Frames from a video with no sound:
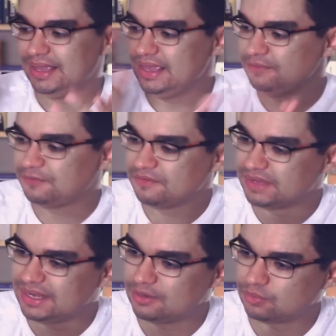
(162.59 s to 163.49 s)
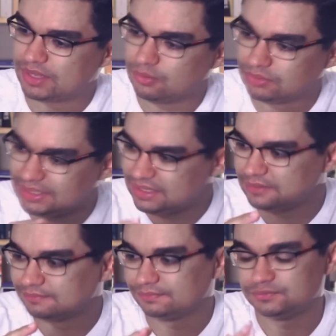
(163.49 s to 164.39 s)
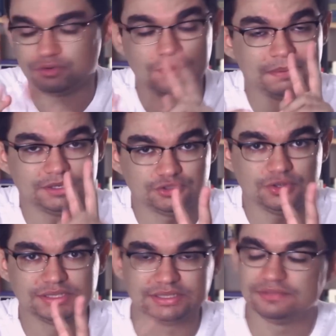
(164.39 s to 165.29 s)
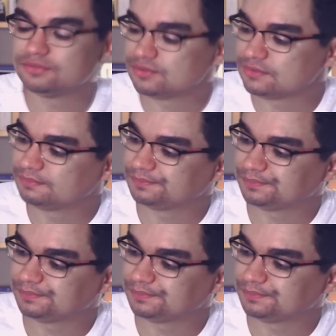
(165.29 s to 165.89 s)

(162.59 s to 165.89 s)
Em fevereiro, o que eu li foram apenas dois livros